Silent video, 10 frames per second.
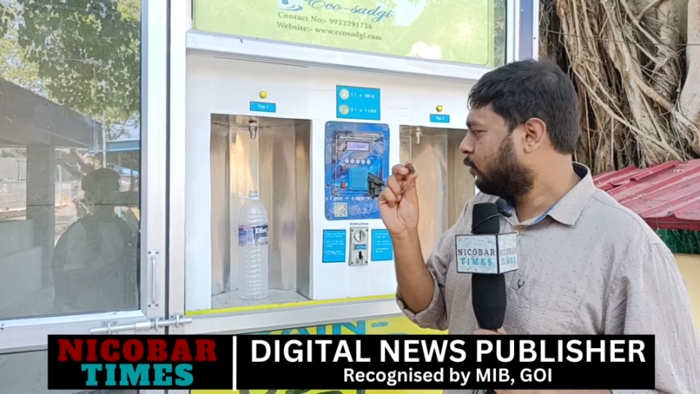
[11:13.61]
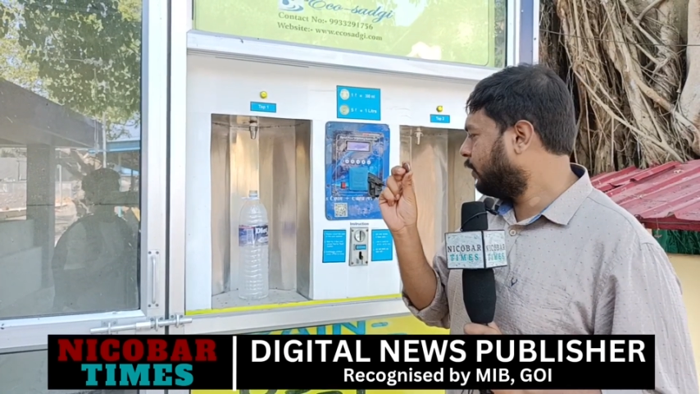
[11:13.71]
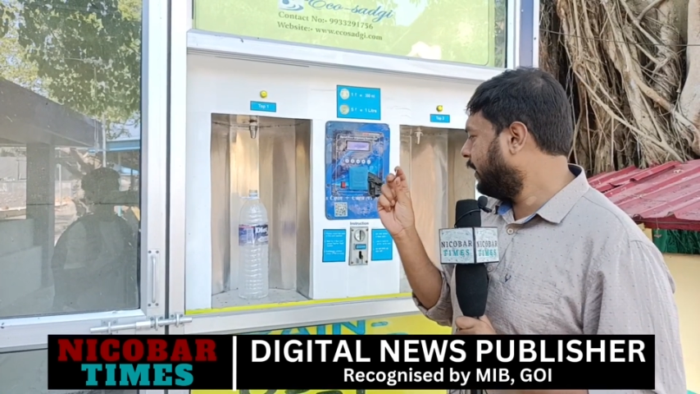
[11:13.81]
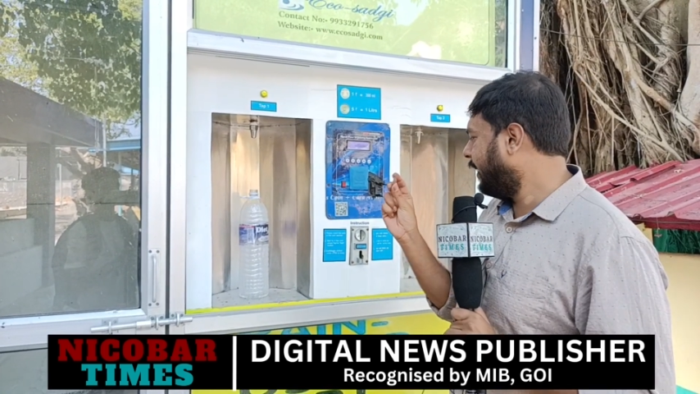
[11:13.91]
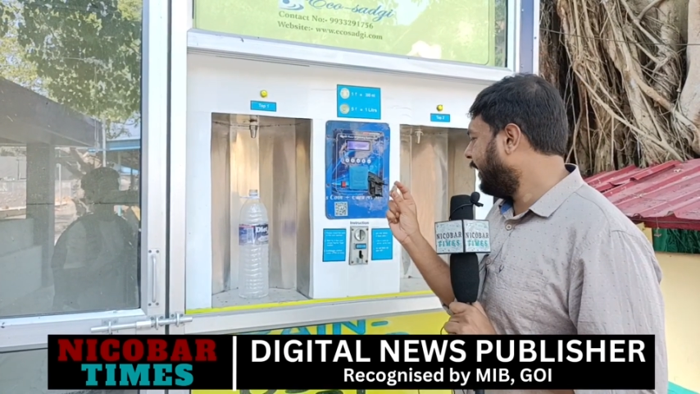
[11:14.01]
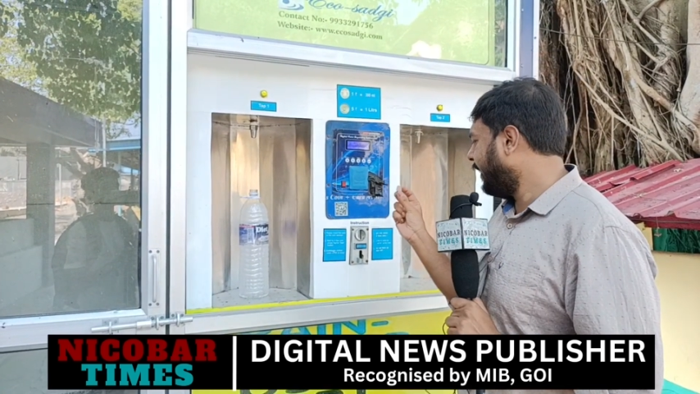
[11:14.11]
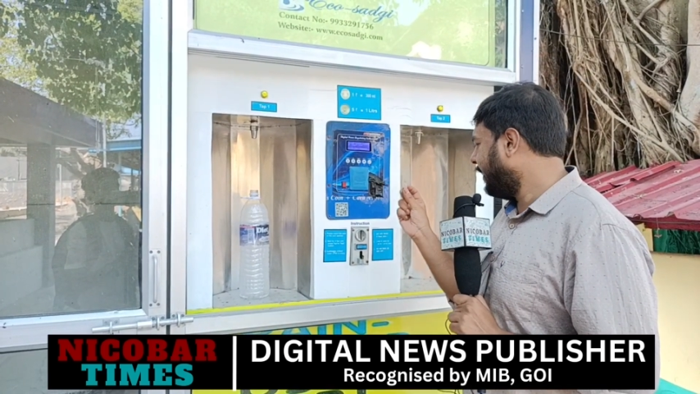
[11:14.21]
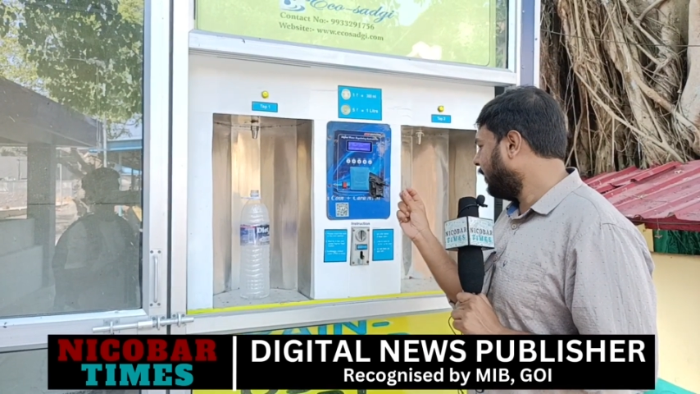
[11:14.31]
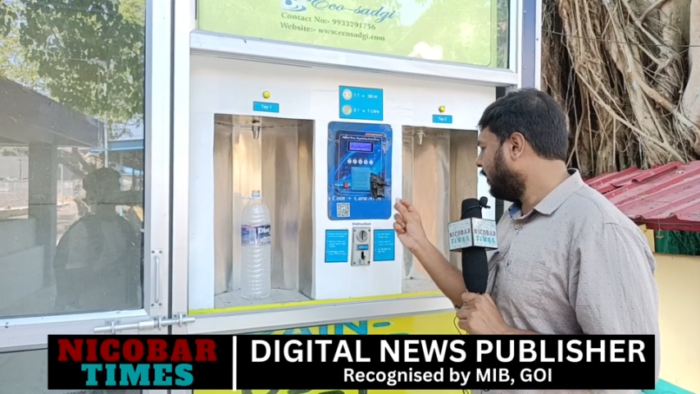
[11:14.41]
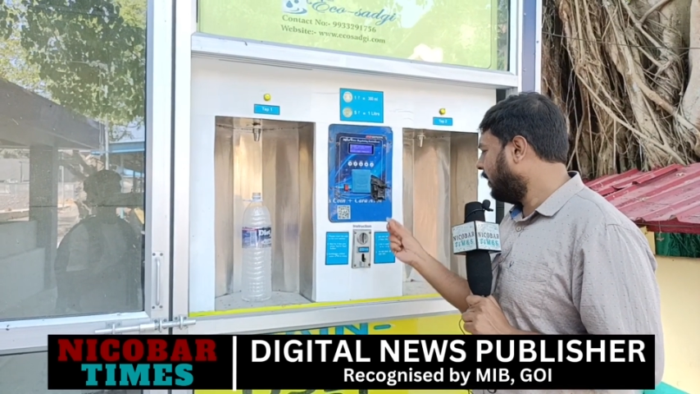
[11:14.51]
तो
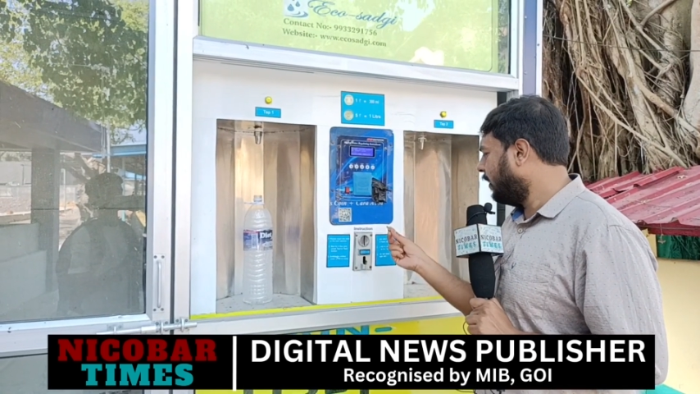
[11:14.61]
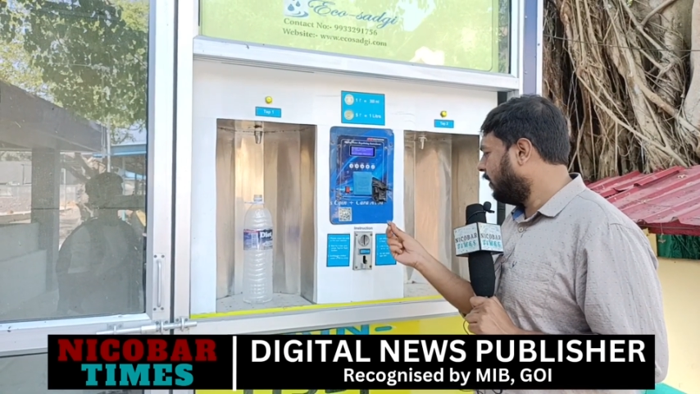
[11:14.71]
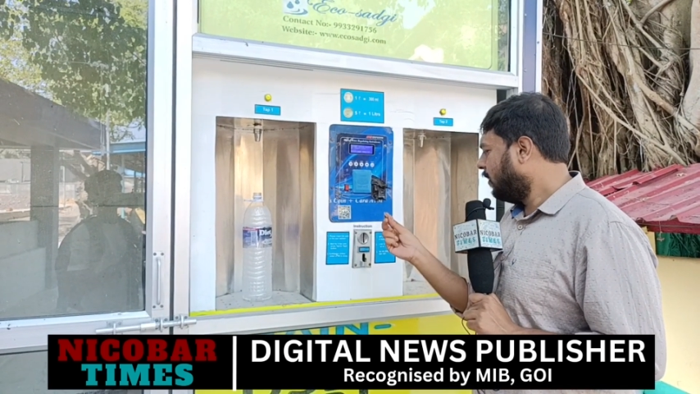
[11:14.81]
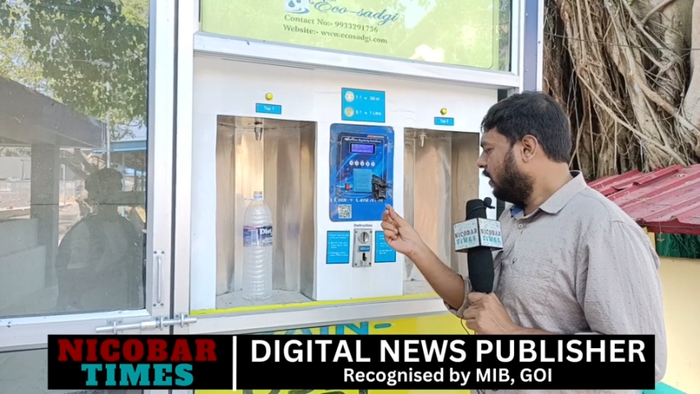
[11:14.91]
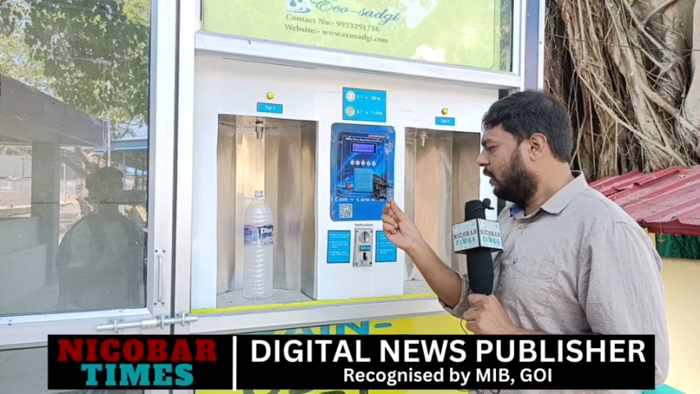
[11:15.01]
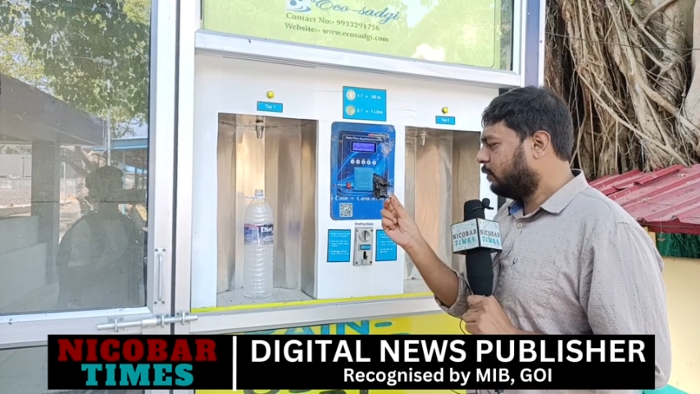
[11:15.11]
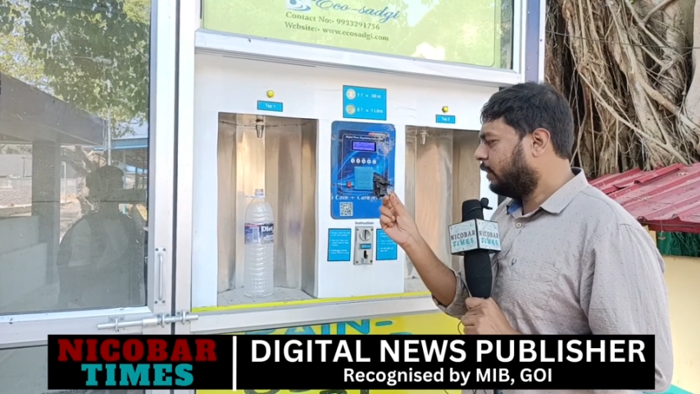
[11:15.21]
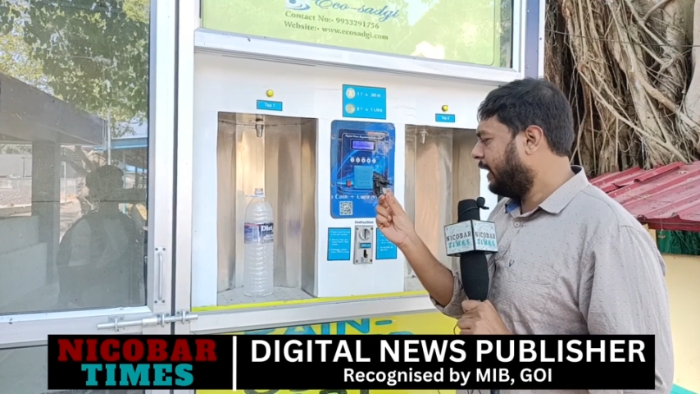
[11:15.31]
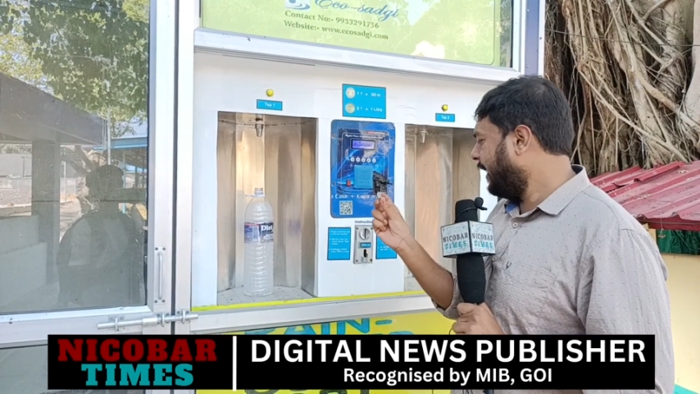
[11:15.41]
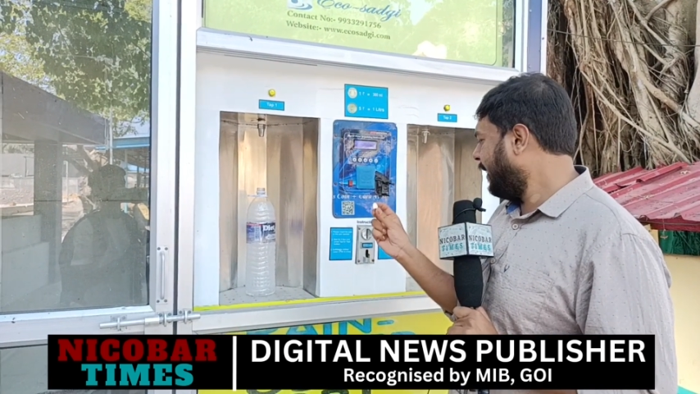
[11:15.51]
ये आ,
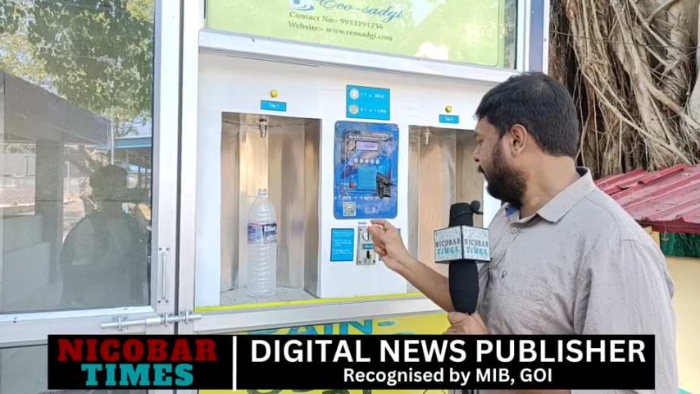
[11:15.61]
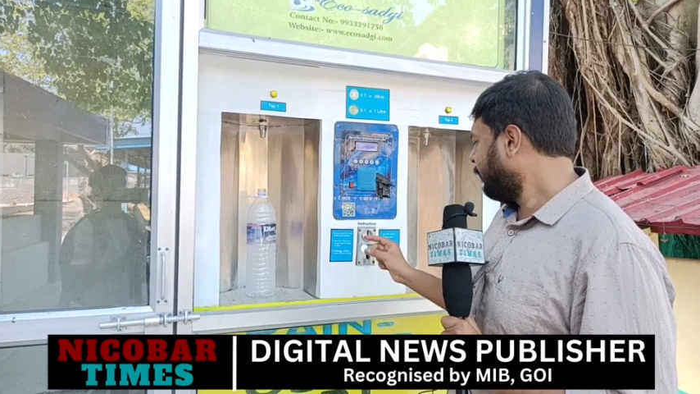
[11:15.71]
जो है